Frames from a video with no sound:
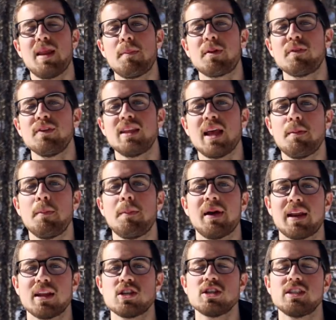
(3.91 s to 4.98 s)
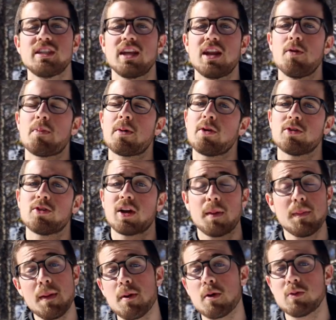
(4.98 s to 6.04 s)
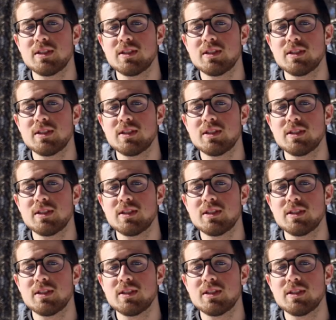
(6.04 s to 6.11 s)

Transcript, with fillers: ne approfittiamo per recensire un prodotto che abbiamo